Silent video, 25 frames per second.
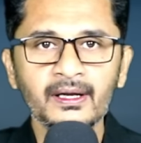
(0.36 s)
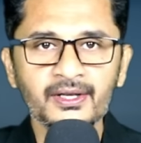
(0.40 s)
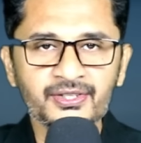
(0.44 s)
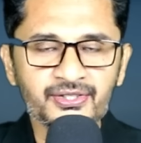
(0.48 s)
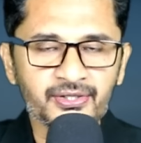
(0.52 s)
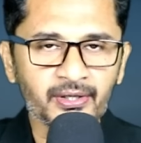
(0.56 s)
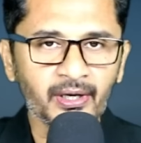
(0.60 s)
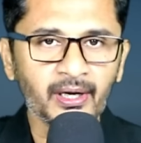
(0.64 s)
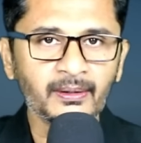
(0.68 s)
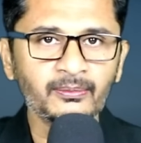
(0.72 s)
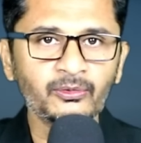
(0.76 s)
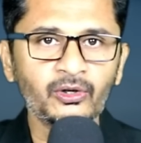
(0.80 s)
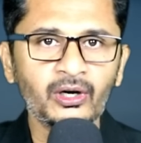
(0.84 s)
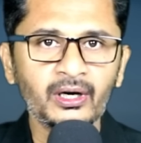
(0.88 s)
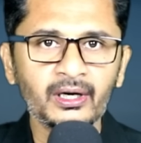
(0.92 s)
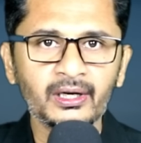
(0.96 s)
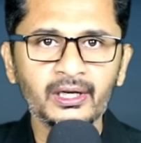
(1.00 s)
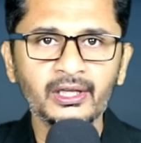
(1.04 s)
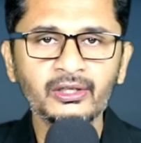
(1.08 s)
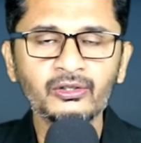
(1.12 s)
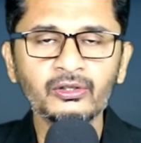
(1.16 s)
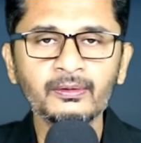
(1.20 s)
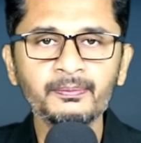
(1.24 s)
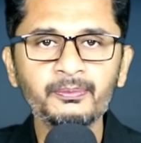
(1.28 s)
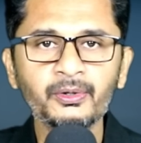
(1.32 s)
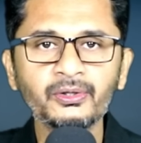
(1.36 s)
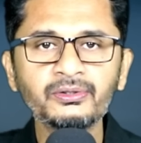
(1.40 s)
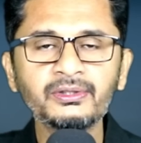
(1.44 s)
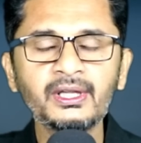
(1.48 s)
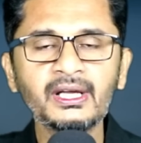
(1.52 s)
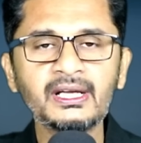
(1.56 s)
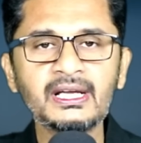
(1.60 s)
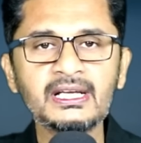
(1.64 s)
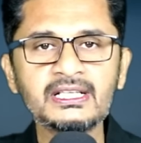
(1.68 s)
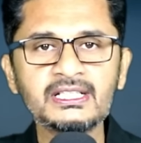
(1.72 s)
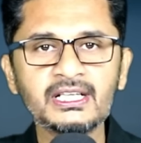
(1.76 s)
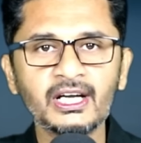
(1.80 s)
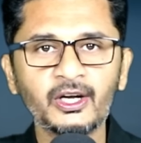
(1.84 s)
আসসালামু আলাইকুম
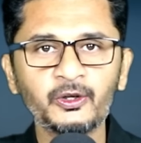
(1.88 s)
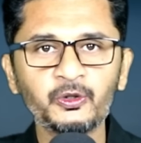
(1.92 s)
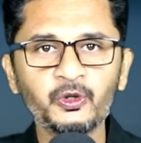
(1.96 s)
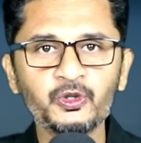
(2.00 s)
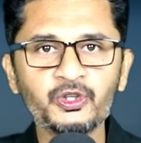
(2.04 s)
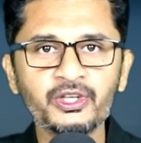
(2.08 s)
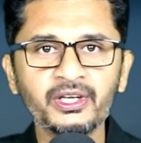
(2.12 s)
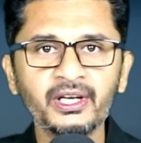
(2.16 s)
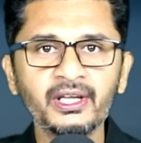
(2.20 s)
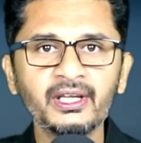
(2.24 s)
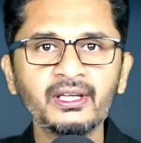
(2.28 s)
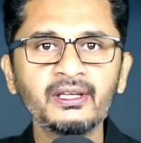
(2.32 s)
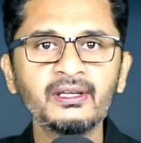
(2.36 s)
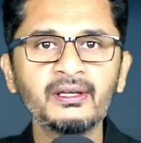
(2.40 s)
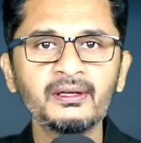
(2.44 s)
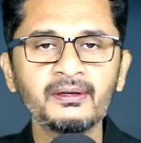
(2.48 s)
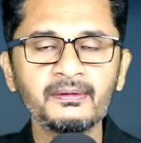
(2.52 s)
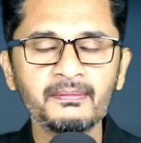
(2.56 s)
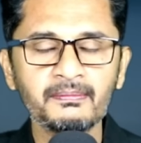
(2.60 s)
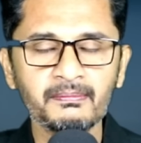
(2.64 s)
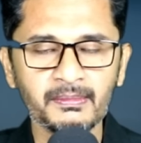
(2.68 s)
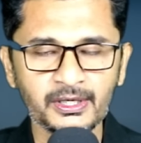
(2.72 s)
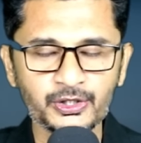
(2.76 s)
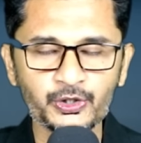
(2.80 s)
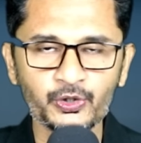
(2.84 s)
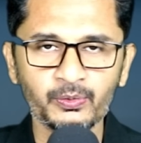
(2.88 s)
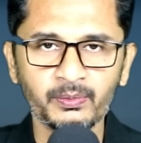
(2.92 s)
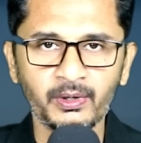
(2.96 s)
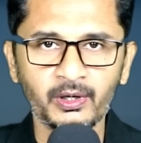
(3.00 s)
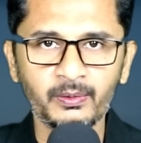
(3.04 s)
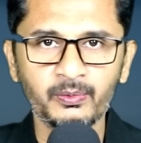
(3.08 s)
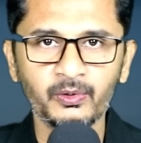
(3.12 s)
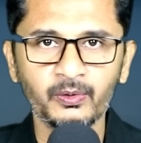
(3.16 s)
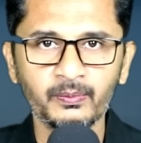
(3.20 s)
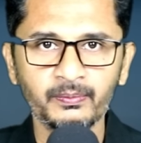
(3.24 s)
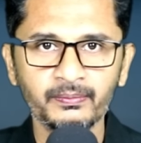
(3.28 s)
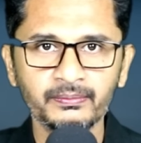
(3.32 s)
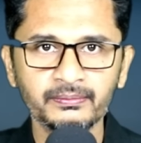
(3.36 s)
প্রত্যেককে স্বাগত জানাই মাসুম
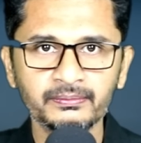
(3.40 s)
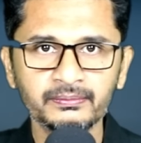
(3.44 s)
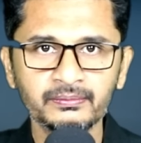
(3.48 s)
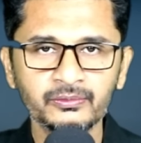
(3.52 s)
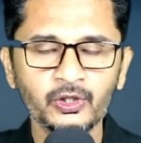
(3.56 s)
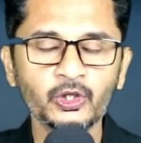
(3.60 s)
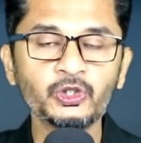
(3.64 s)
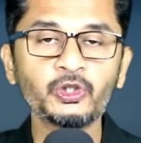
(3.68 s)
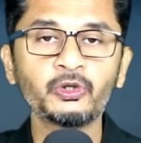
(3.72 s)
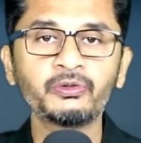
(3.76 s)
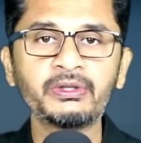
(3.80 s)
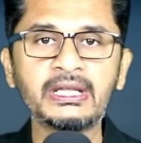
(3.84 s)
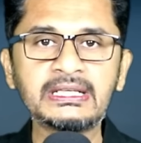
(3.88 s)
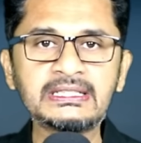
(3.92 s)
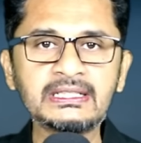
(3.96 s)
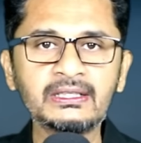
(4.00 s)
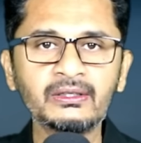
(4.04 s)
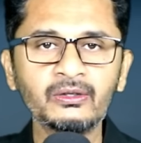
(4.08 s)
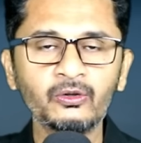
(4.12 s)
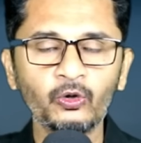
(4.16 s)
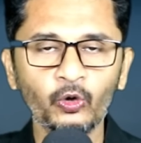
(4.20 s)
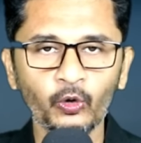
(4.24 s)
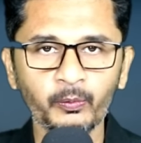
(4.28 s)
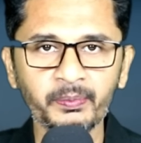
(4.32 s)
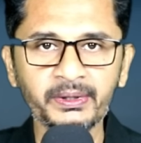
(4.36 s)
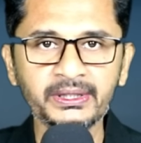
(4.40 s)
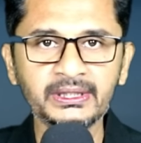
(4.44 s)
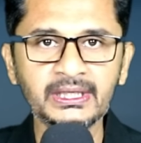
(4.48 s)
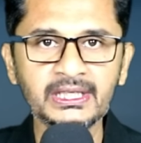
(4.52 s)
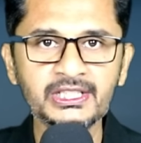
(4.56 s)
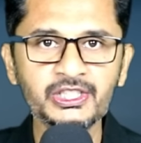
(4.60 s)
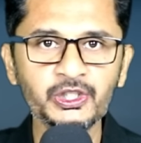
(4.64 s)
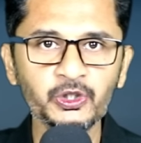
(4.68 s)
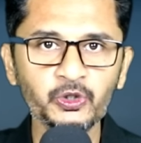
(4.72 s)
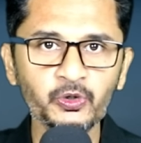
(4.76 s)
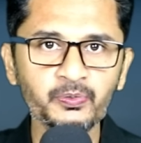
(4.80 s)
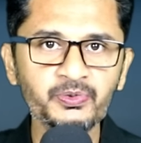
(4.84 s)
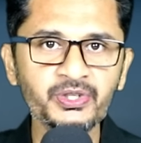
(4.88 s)
মাহবুব দর্শক দেখছেন ওপেন দ্য
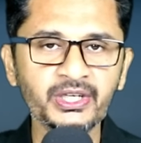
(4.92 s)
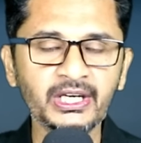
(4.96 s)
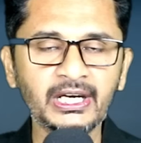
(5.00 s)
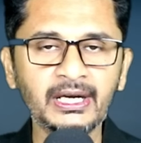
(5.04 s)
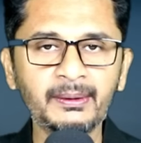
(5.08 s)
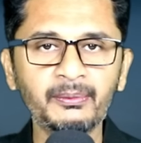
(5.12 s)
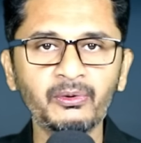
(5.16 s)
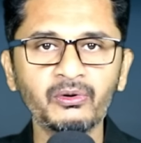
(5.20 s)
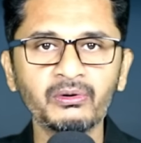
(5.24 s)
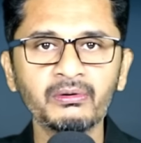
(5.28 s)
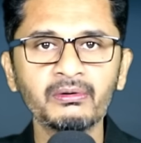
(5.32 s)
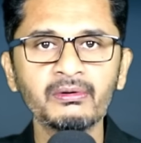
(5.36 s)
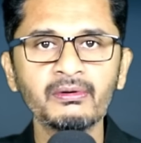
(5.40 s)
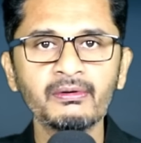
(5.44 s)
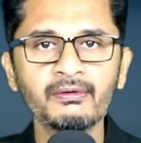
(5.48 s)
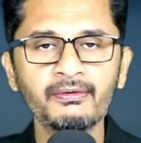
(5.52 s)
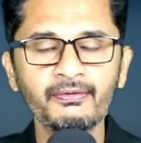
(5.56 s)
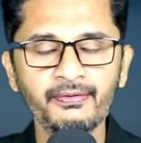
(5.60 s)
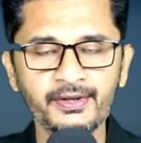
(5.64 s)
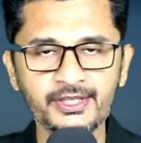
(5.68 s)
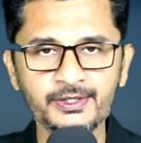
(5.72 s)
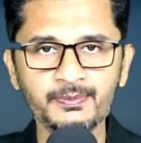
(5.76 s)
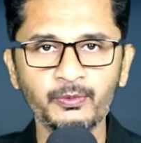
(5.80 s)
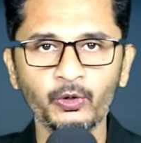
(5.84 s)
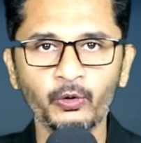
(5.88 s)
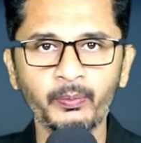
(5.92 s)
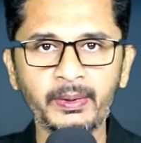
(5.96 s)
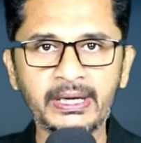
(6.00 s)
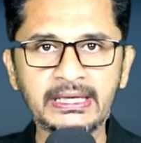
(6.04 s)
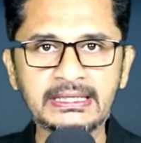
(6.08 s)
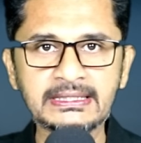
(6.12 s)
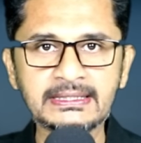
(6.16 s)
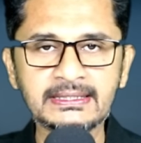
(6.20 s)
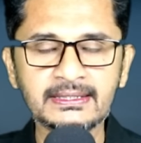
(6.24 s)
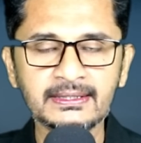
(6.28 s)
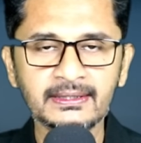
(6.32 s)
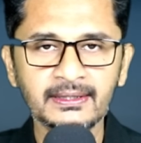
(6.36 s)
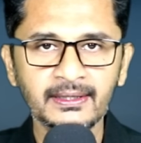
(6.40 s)
ইউটিউব চ্যানেল এবং ফেসবুক
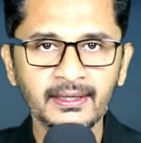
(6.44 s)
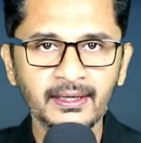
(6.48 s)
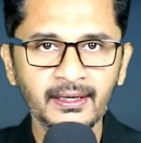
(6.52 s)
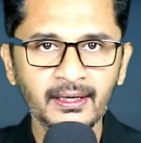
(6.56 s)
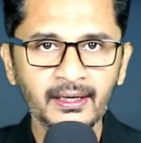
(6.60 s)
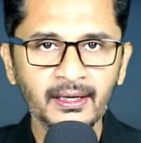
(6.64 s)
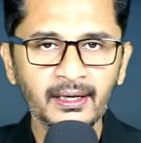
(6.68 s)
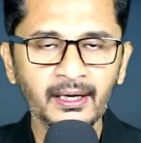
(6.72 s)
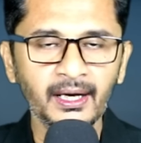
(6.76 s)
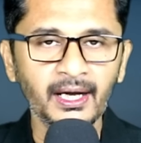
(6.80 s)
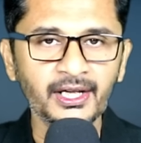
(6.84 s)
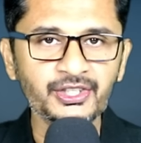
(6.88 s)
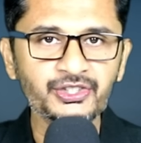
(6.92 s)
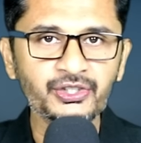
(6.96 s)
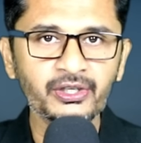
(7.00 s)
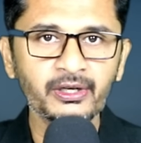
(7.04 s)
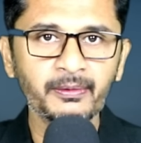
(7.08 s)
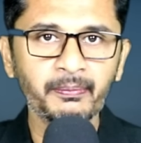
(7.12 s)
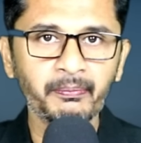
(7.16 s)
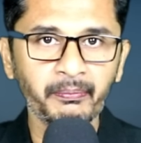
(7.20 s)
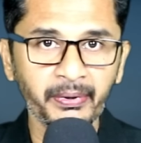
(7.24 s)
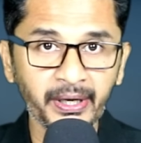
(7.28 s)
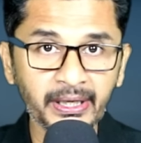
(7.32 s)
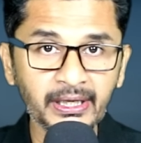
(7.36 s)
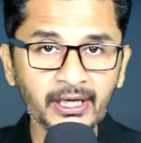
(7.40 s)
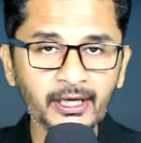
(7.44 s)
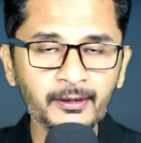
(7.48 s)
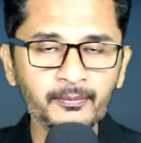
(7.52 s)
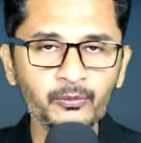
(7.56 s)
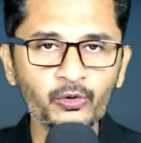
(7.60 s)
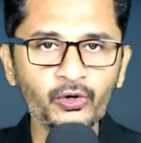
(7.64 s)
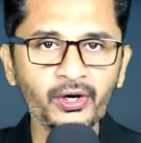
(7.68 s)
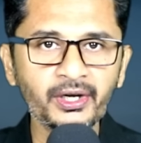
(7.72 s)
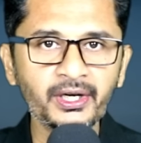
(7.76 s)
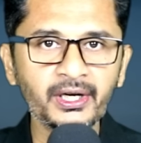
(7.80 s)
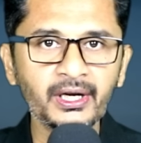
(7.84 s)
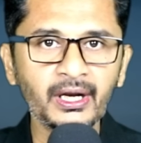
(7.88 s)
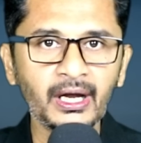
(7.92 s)
পেজ আজকের ব্রেকিং
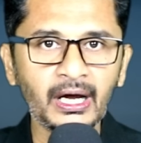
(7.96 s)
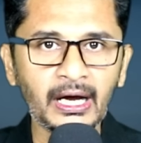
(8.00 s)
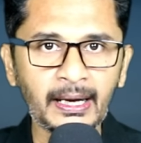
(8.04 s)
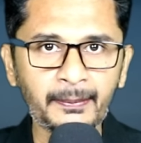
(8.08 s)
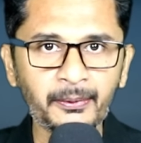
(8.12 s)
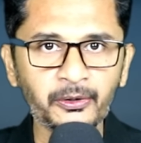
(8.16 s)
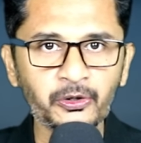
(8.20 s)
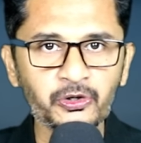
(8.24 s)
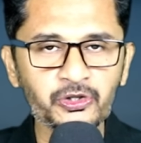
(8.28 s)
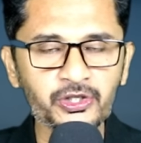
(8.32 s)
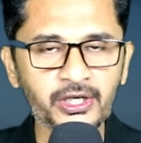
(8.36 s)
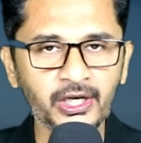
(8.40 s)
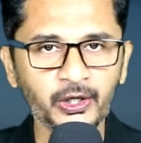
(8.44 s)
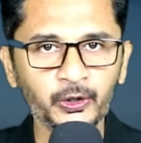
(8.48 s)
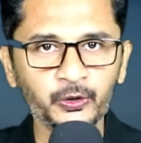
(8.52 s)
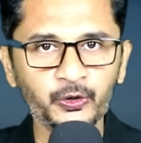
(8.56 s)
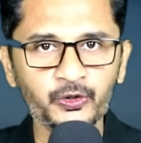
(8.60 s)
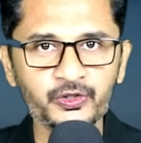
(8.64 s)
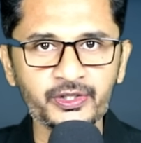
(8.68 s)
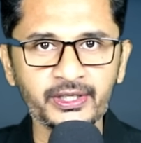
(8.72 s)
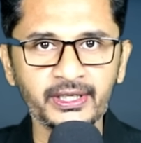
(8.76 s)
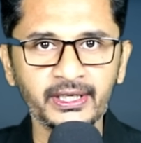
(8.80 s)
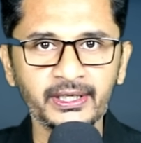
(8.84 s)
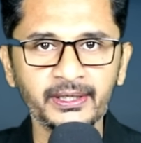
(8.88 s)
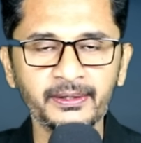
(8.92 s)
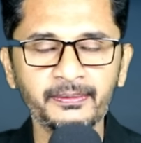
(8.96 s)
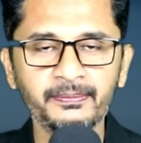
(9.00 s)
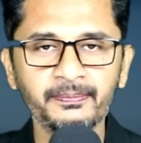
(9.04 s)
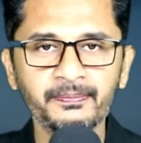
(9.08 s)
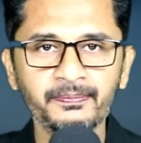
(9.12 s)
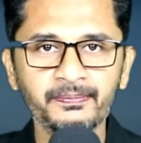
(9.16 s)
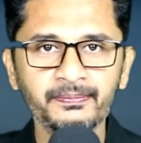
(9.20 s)
বুলেটিনে আবারও স্বাগত জানাই